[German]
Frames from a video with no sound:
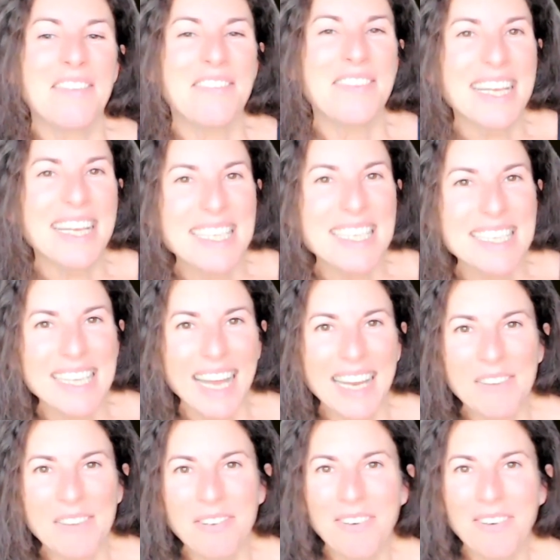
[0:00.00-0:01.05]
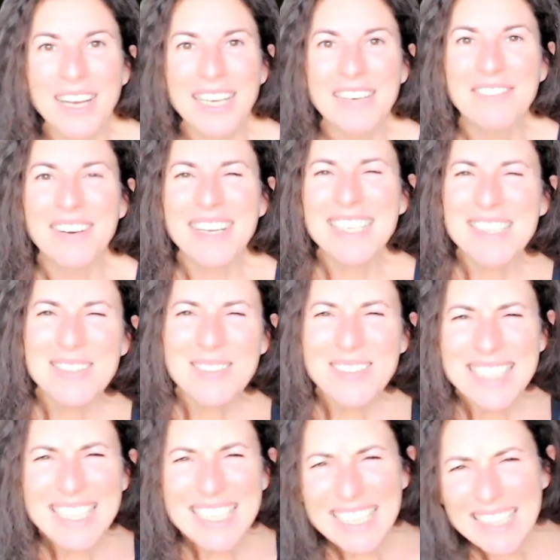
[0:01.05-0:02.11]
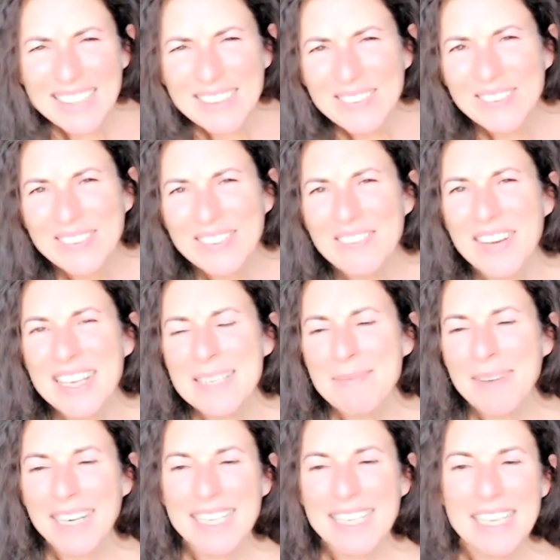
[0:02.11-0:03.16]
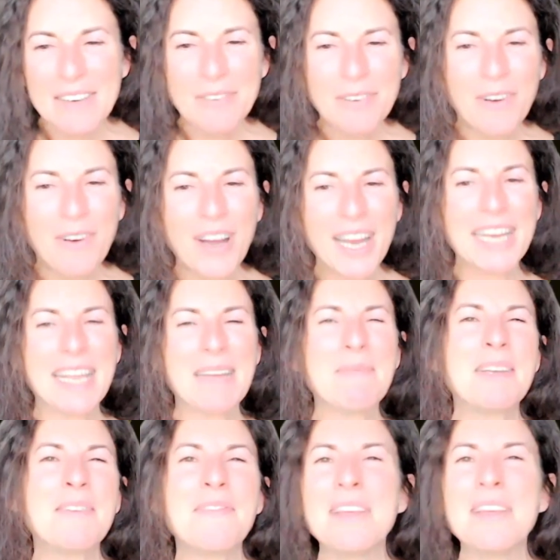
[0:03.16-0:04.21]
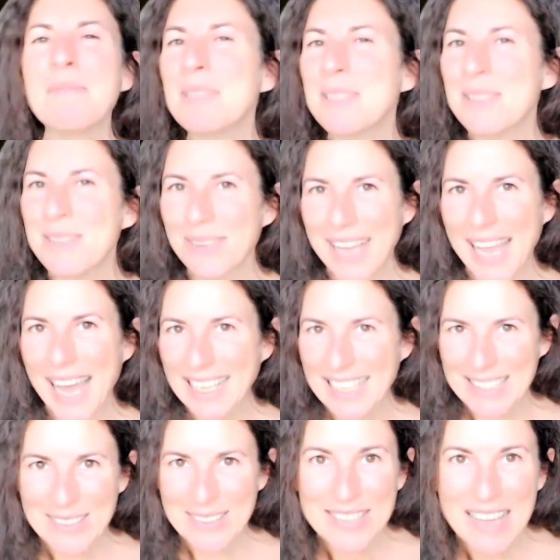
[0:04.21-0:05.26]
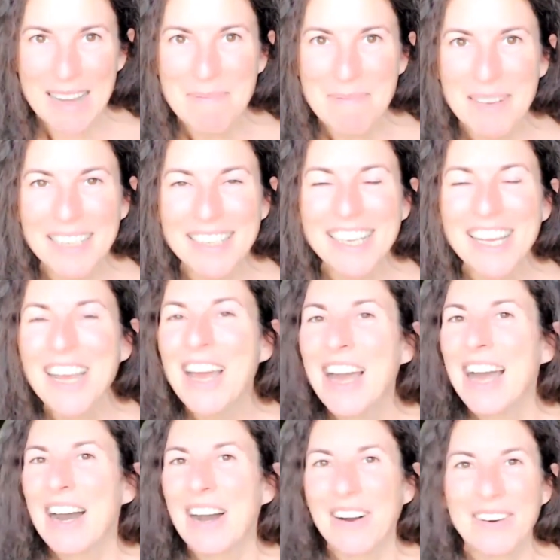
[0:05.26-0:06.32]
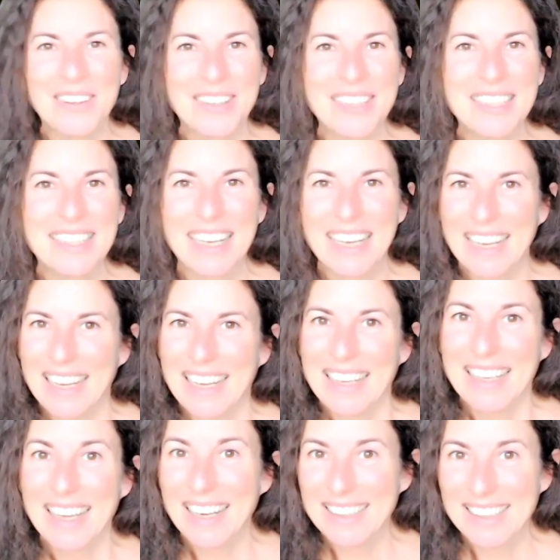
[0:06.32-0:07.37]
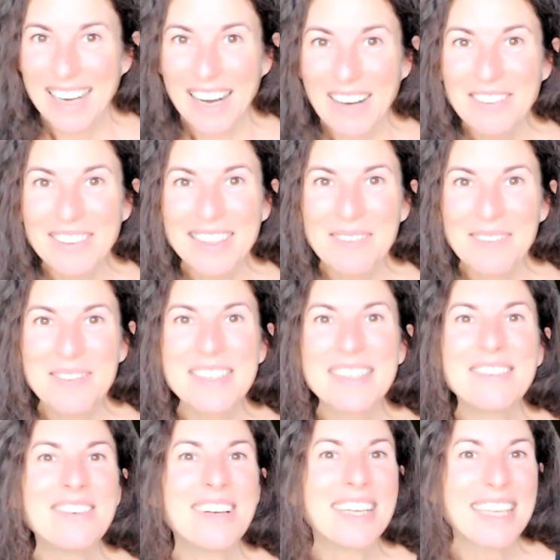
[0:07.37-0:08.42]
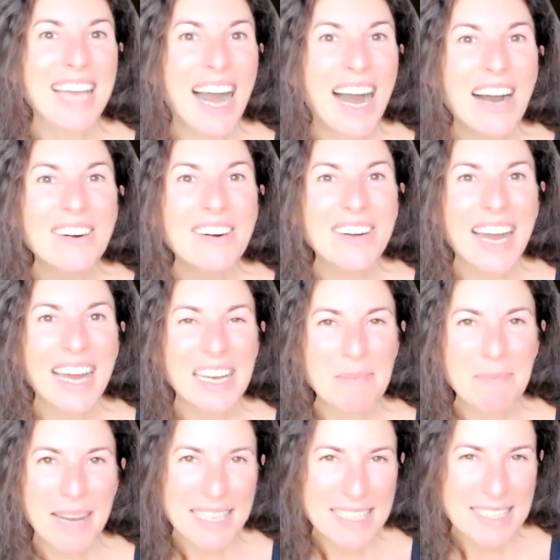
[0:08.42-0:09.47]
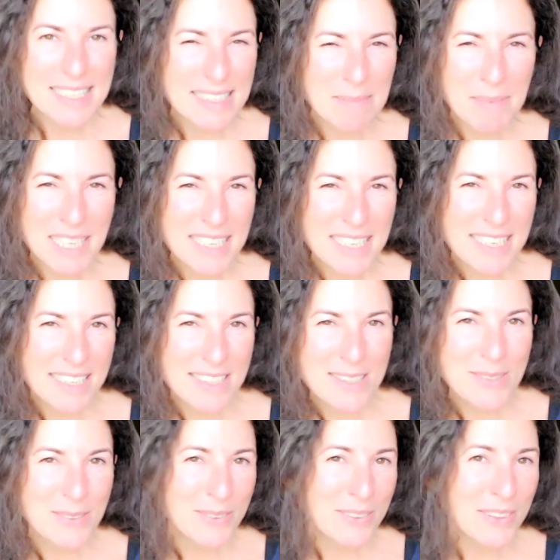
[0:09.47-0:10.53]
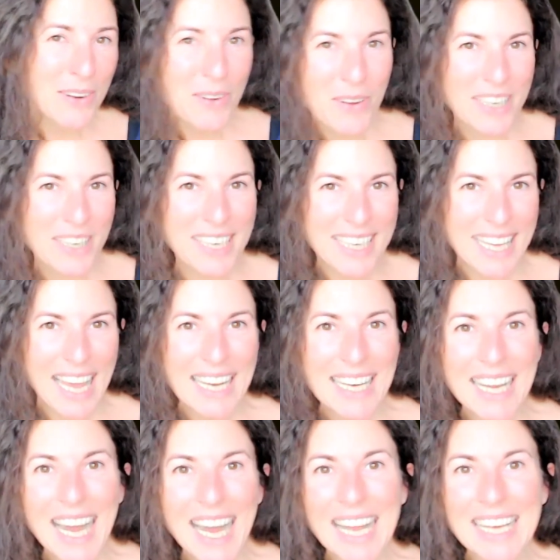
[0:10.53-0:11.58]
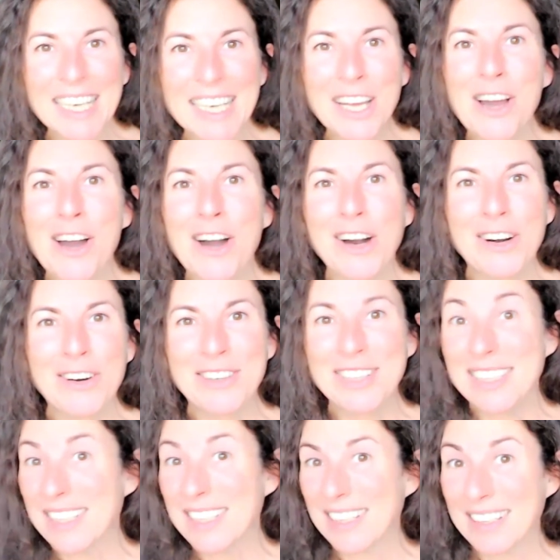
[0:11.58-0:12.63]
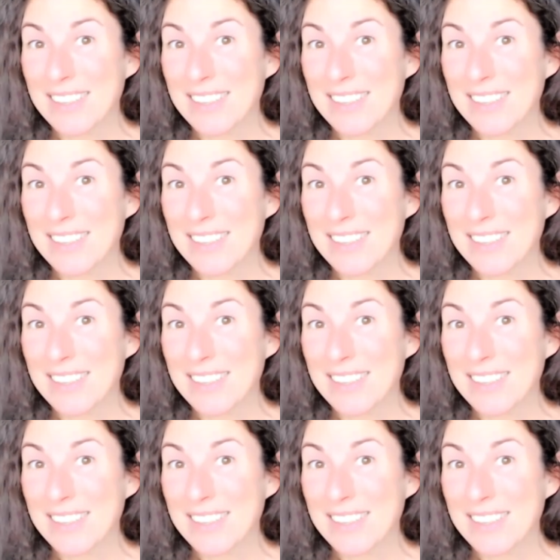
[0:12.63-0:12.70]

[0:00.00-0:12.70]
Wer sind deine Freunde? Was tut dir gut? Was macht dir Freude? Mit wem bist du gerne zusammen? Und ja, dafür gibt es natürlich auch eine passende Meditation. Hör da gerne rein und